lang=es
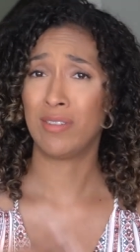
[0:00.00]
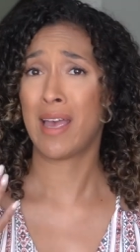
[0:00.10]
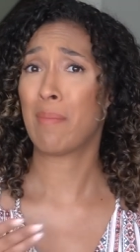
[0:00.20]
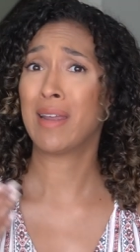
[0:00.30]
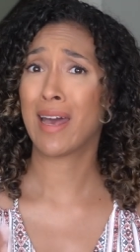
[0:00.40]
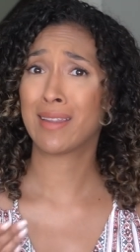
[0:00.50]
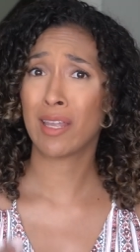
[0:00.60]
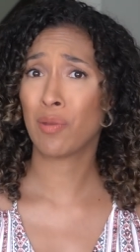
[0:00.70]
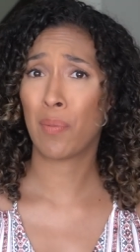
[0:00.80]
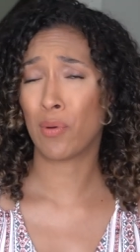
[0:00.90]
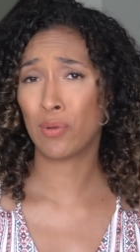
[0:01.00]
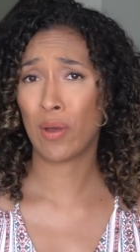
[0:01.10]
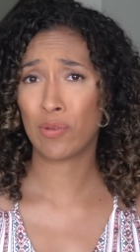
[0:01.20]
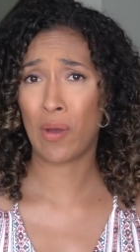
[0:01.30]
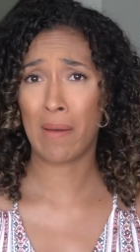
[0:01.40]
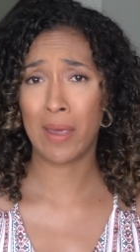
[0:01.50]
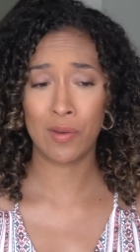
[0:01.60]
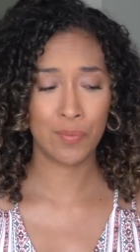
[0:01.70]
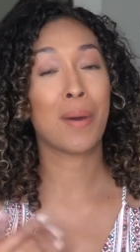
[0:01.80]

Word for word: o sea, aplicar tanto producto a tu cabello.